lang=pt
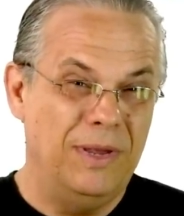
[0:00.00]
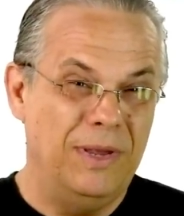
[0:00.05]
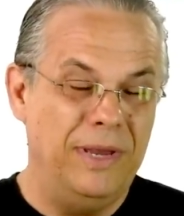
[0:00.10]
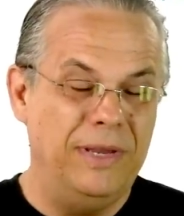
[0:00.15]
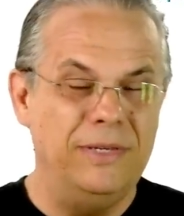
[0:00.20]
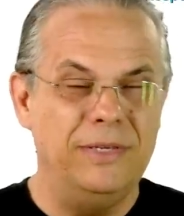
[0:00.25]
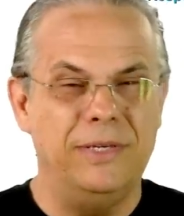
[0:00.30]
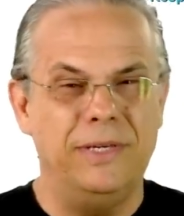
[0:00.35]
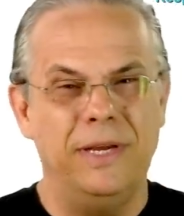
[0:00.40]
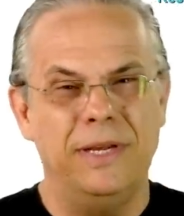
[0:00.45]

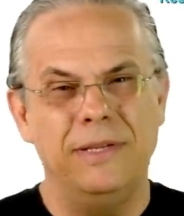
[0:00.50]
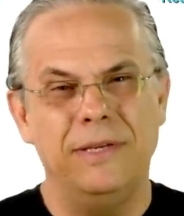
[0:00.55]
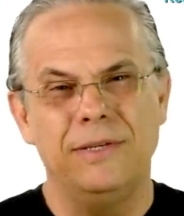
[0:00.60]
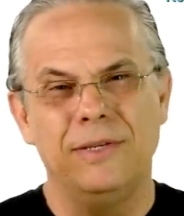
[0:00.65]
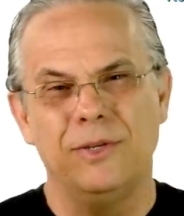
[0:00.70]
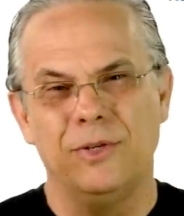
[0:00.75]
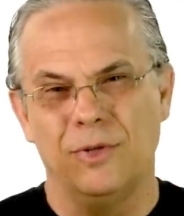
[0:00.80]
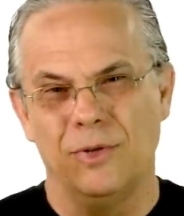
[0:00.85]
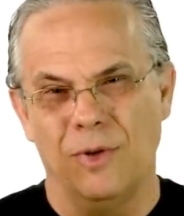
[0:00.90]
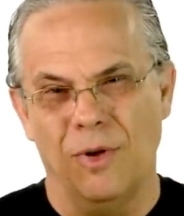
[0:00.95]
Em
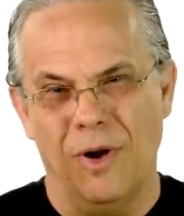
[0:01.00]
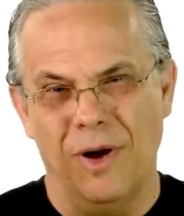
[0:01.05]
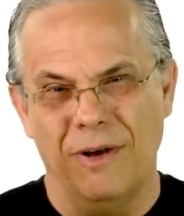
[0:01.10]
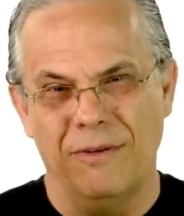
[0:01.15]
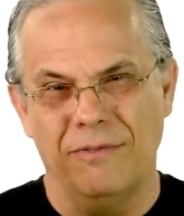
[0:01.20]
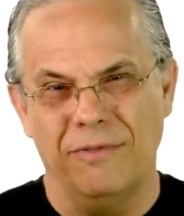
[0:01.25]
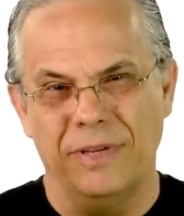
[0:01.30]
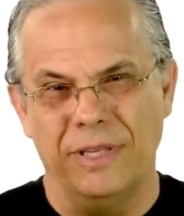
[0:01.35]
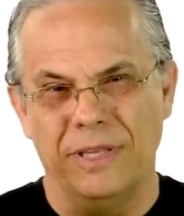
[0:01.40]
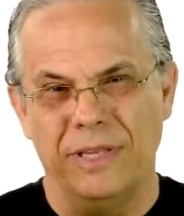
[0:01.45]
Gênesis
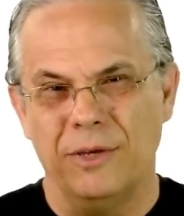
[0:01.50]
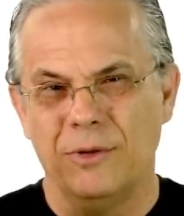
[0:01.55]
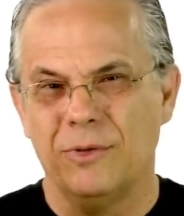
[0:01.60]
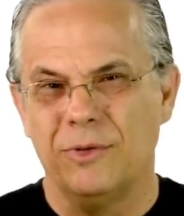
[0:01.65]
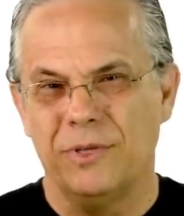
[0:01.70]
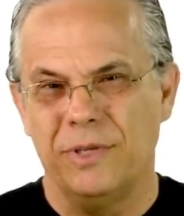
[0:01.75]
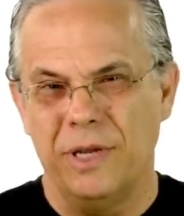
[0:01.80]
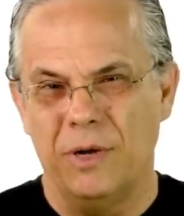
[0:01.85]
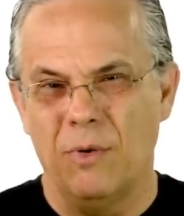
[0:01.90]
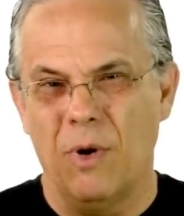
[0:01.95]
9,
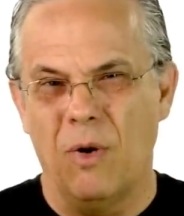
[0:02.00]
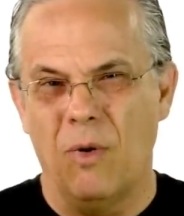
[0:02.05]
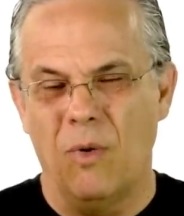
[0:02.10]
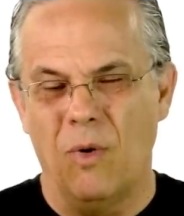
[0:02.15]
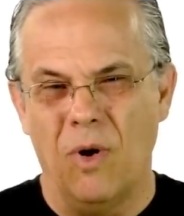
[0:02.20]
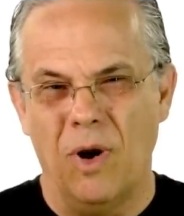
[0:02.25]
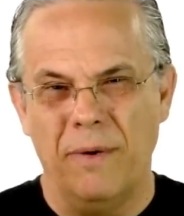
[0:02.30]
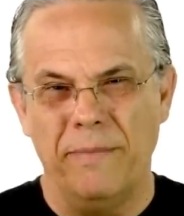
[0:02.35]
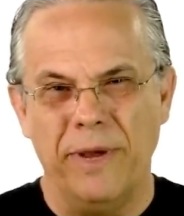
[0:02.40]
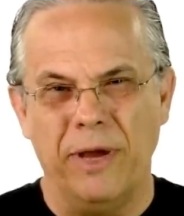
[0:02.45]
Deus deu ao
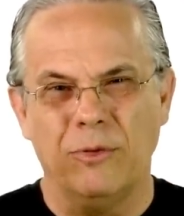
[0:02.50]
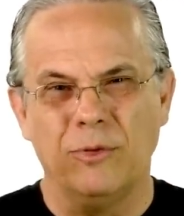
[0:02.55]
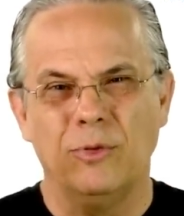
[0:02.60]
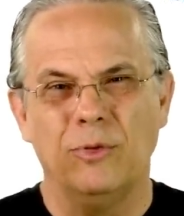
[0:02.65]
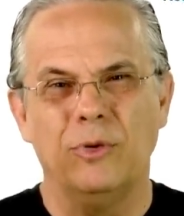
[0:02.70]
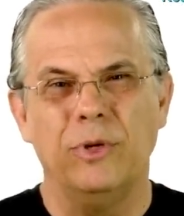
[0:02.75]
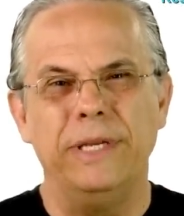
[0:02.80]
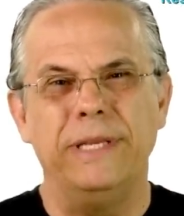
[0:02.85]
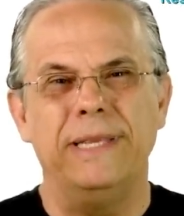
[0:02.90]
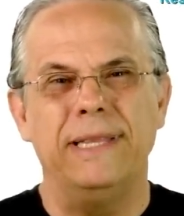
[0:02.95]
homem a
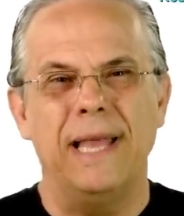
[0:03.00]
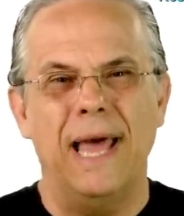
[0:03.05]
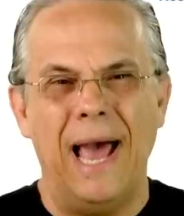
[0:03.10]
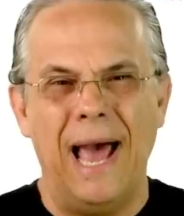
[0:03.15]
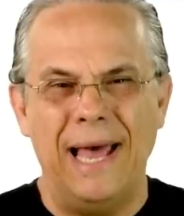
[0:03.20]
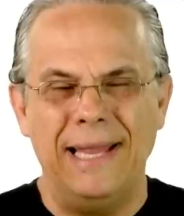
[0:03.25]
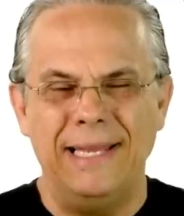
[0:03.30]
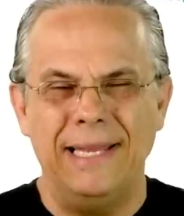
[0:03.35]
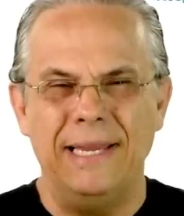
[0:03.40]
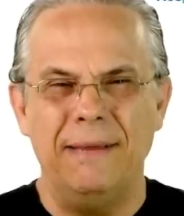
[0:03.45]

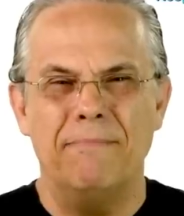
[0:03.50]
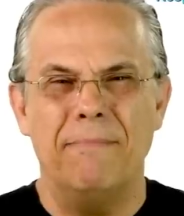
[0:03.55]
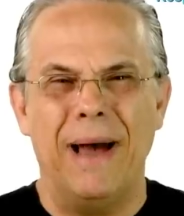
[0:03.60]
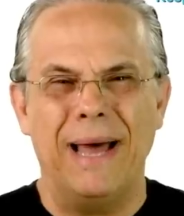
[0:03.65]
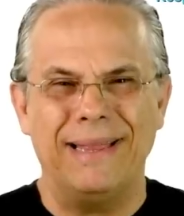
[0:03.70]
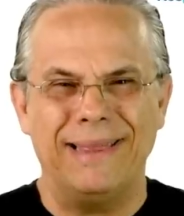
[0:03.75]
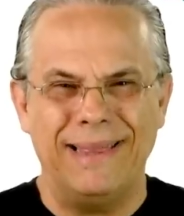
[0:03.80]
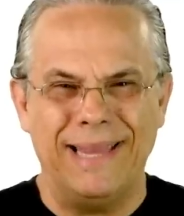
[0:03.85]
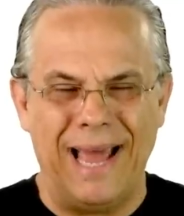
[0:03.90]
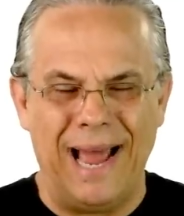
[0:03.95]
autoridade de
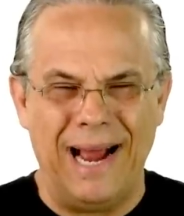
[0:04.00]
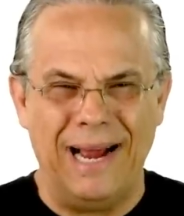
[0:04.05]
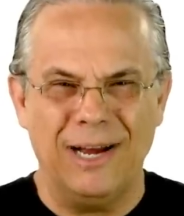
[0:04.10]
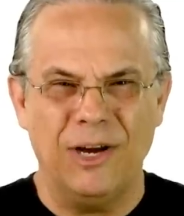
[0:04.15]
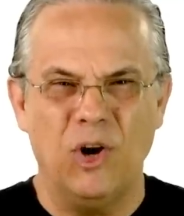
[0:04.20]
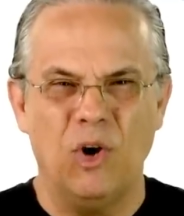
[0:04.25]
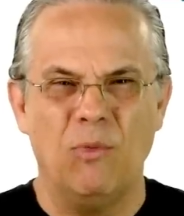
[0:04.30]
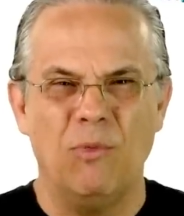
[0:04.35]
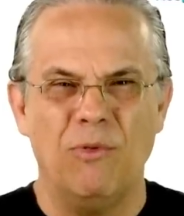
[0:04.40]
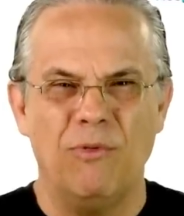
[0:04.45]

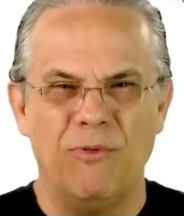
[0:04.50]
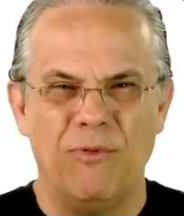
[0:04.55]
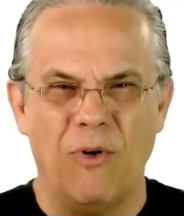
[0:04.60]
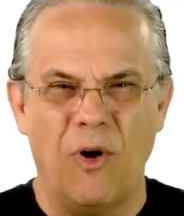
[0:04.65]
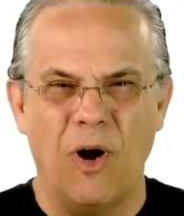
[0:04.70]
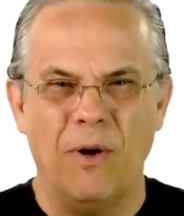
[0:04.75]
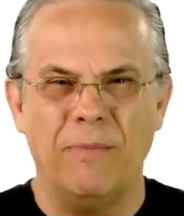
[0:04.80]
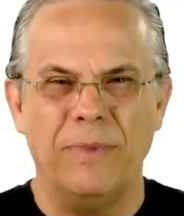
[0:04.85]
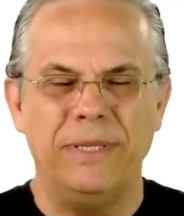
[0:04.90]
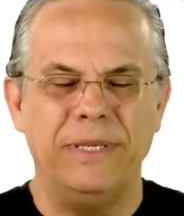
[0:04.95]
matar como
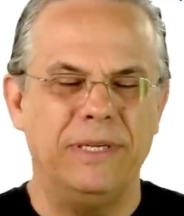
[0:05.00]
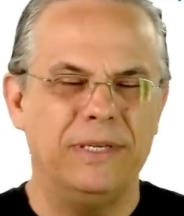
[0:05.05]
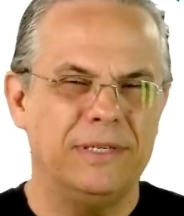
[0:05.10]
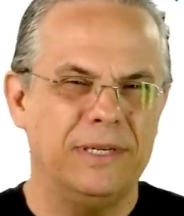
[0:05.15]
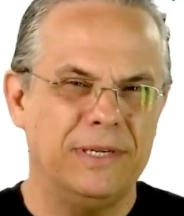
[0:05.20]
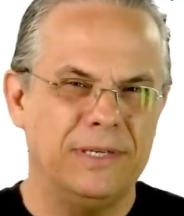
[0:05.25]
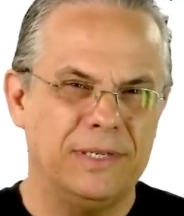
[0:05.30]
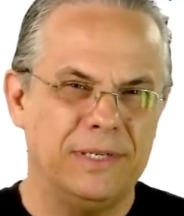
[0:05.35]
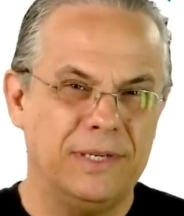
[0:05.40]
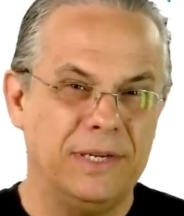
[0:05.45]
forma de
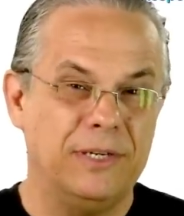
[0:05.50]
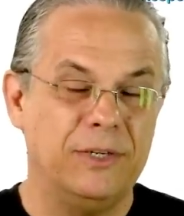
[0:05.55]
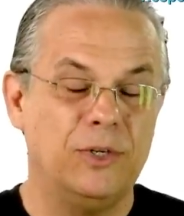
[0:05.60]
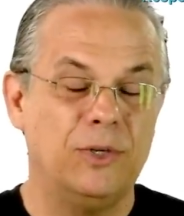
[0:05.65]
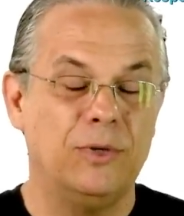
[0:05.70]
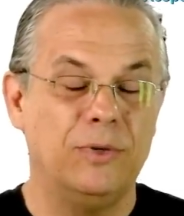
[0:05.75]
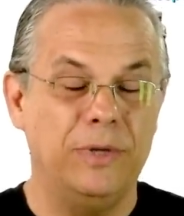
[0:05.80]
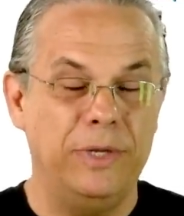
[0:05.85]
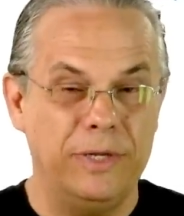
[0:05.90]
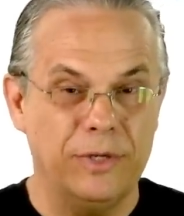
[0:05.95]
exercer
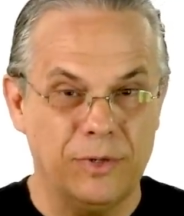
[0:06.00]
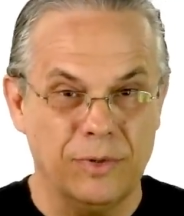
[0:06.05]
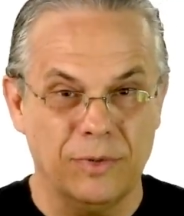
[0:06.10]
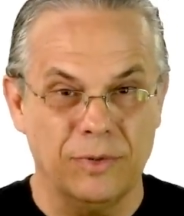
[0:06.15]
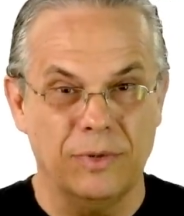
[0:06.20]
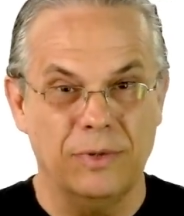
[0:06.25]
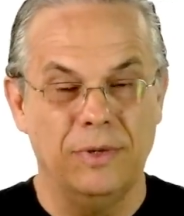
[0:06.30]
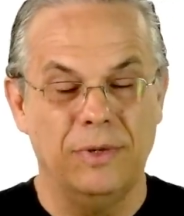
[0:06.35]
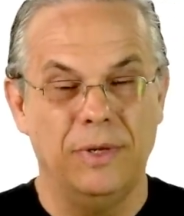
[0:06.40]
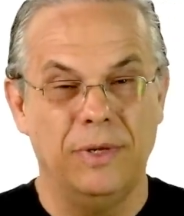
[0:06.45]

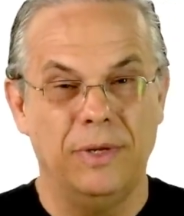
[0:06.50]
juízo.